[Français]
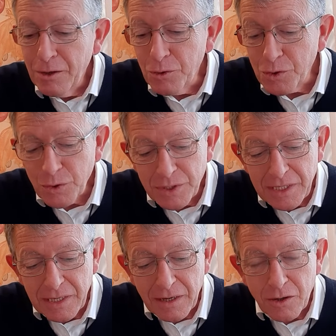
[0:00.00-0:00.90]
de se
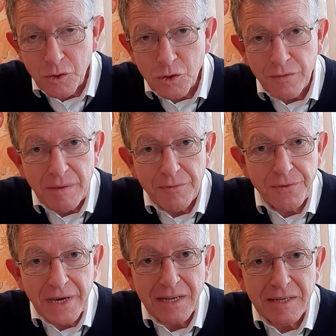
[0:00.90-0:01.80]
dire, je vais me
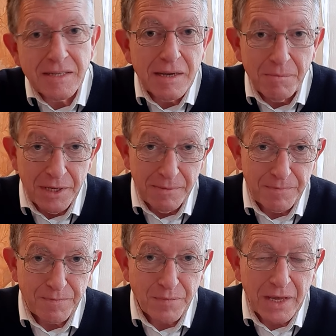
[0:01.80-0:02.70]
faire des amis.
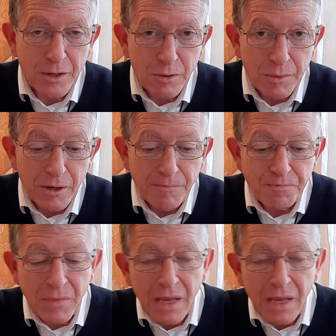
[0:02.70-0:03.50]
Et comment